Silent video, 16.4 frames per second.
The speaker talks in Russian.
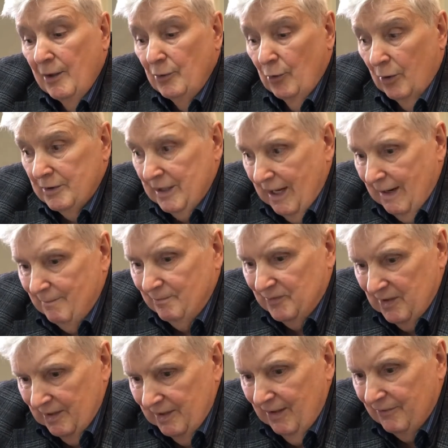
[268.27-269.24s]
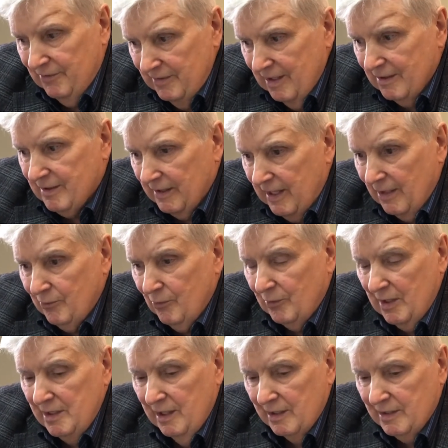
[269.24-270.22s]
Но там не, не сразу,
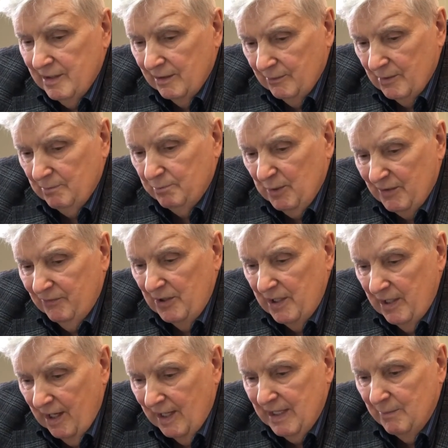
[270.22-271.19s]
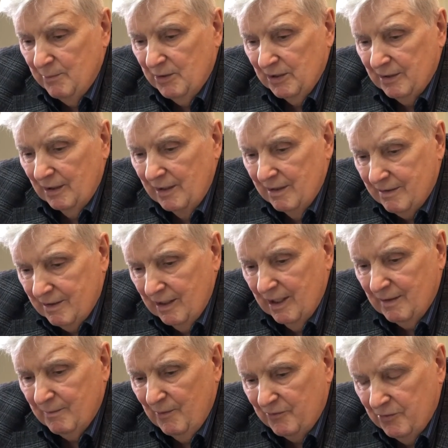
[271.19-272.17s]
конечно, вот под влиянием
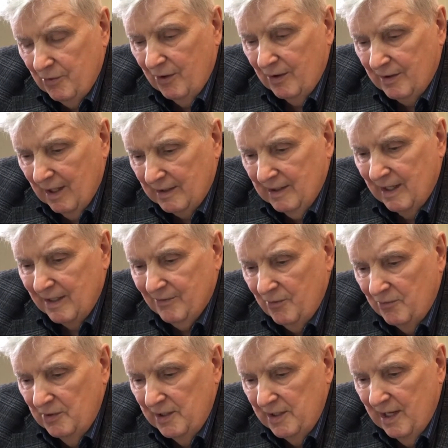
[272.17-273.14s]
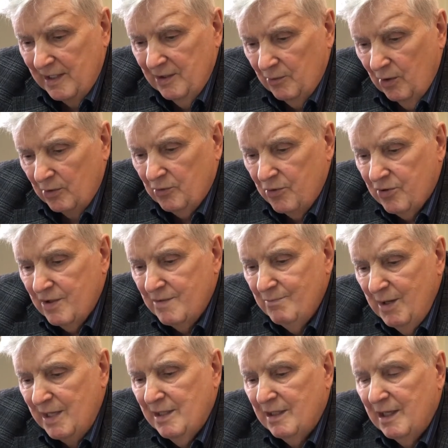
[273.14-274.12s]
католицизма все это оказывало влияние, но это очень
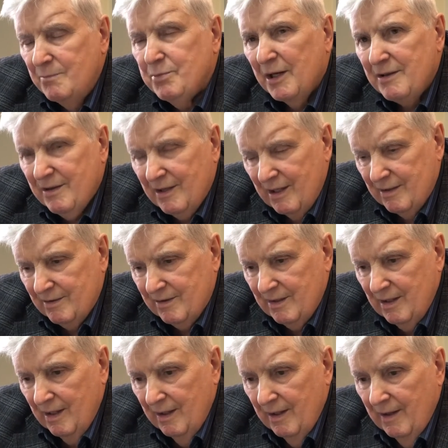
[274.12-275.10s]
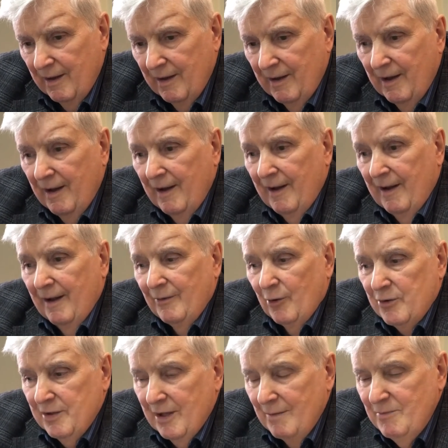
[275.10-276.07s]
медленный процесс.
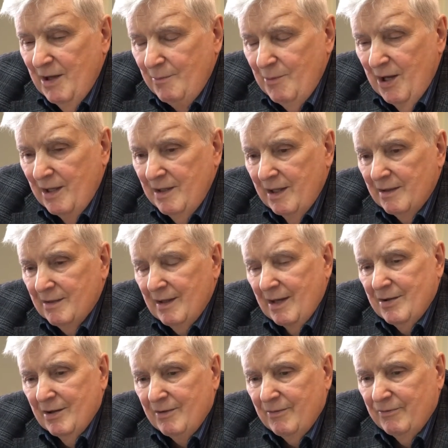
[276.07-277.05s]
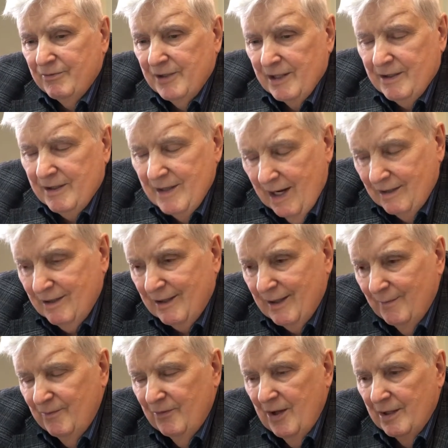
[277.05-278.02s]
Но тем не менее, значит, в XVI
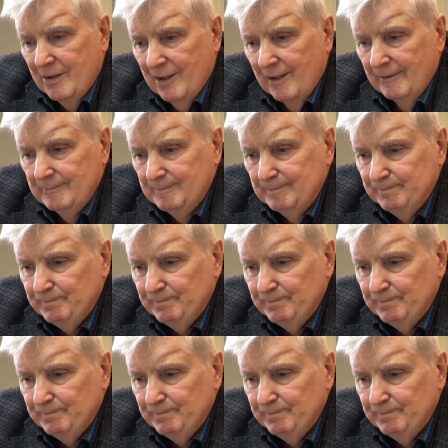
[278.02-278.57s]
веке